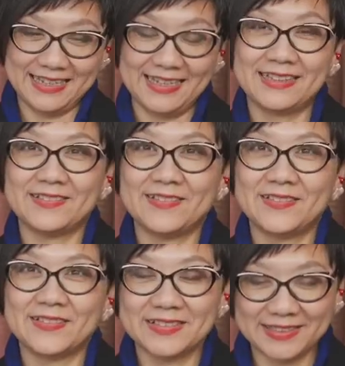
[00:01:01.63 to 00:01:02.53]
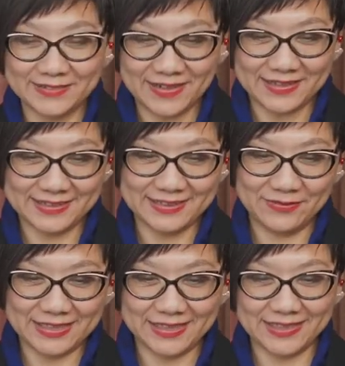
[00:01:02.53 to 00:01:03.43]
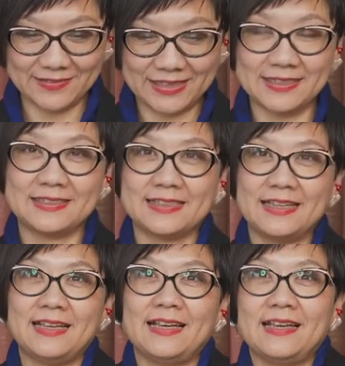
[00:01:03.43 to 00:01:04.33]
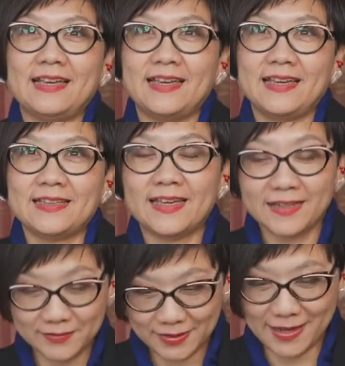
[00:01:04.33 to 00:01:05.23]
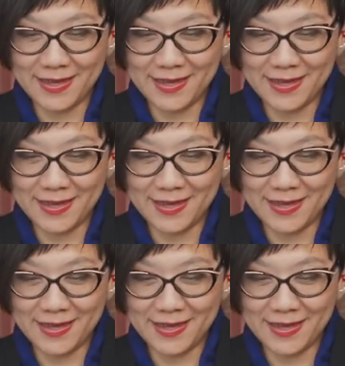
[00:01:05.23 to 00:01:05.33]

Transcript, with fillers: えっ、ー、とこんにちは清水明子です。えー、大学で